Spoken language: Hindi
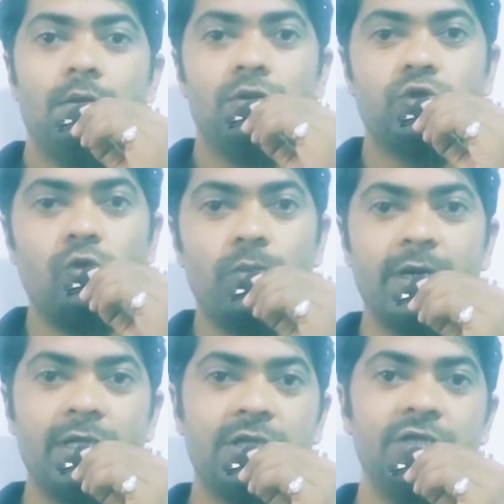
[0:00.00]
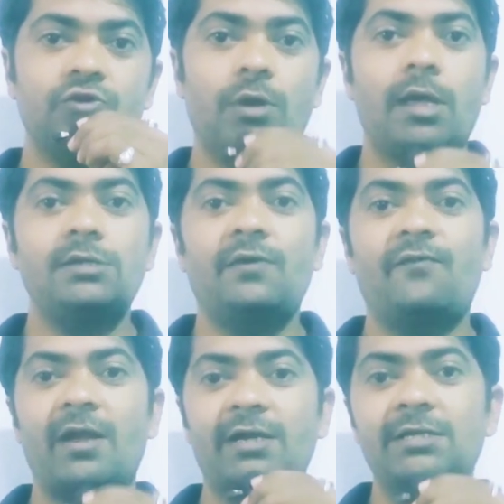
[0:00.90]
दोस्तों ओमेगा थ्री जो है ये
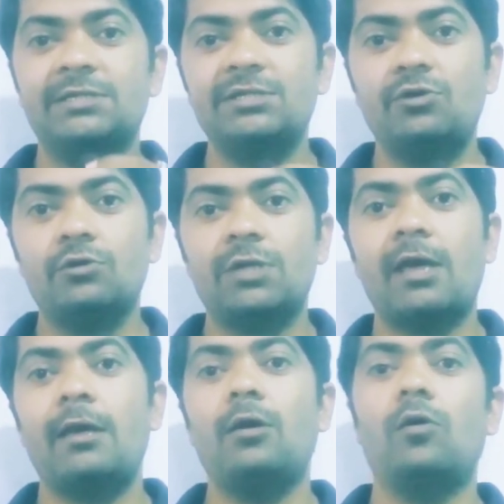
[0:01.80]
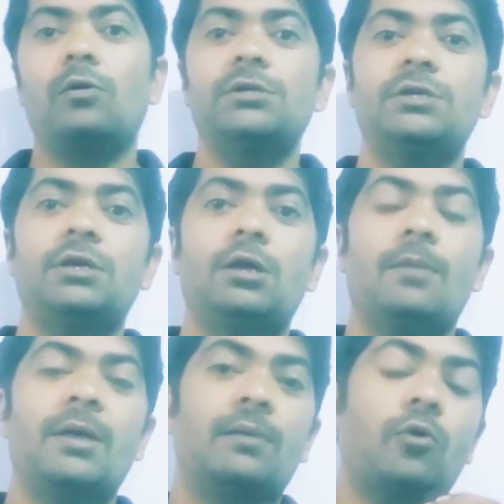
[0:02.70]
फैटी एसिड होता है और ये
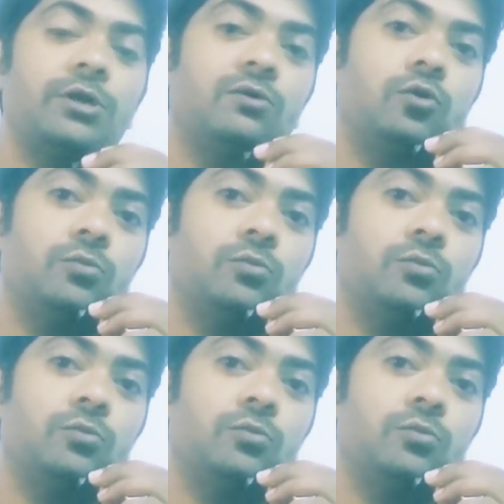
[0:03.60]
हमारा बॉडी